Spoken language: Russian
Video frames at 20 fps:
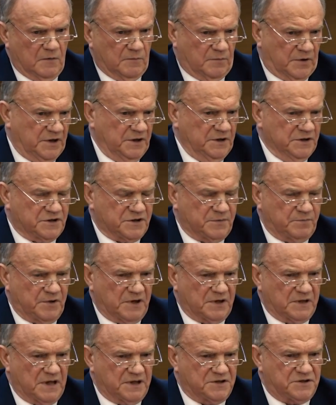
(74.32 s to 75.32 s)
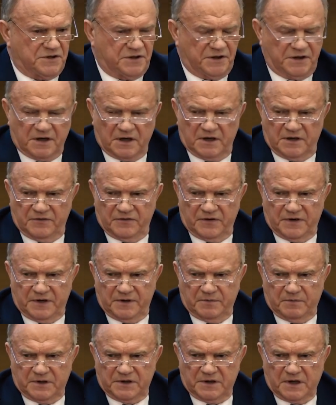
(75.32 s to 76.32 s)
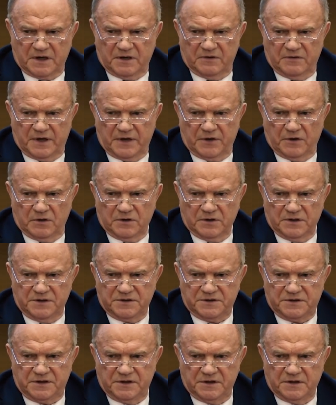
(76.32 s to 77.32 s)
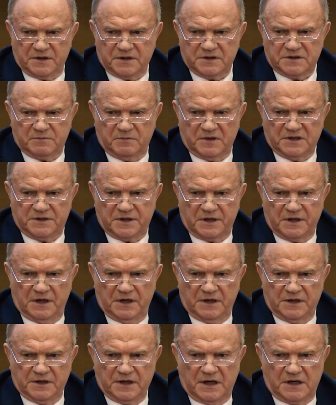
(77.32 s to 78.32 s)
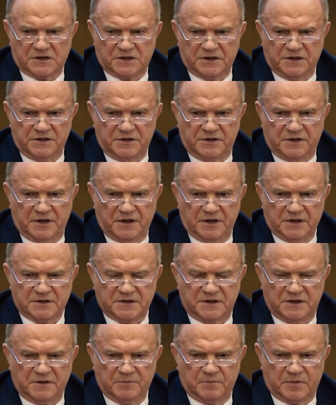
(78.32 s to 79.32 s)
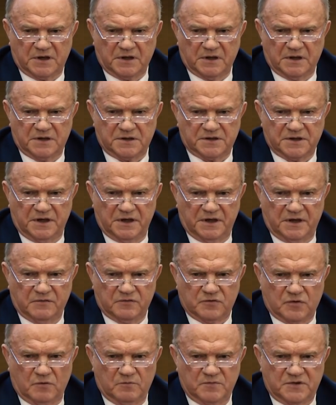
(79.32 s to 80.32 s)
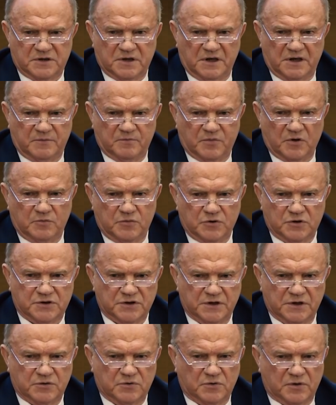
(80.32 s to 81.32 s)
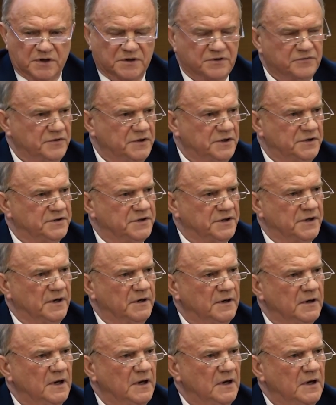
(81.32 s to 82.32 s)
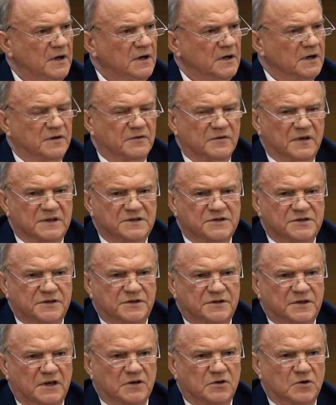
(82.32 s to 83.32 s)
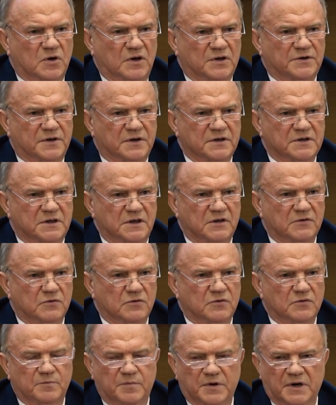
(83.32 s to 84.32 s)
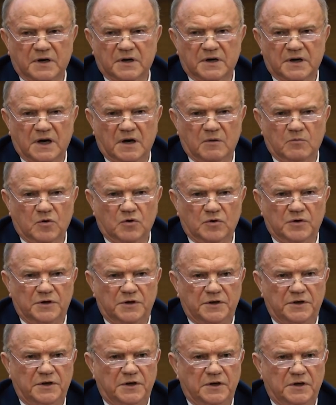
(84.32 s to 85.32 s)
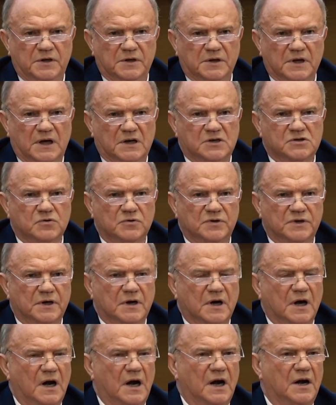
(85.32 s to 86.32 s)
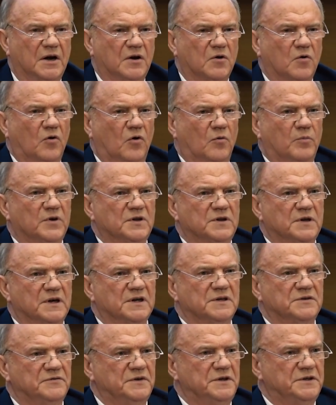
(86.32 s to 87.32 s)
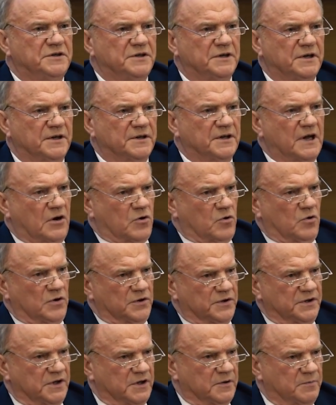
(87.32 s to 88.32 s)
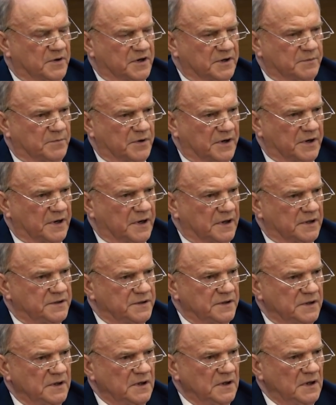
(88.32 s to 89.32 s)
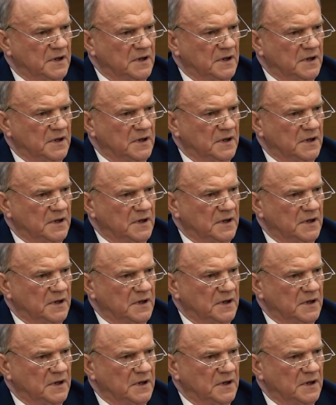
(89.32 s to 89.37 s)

В принципе, достигли, видимо, договоренности, рассмотрели наши интересные предложения, в том числе и по бюджету развития, 21 отраслевую программу и наш уникальный опыт развития народных предприятий.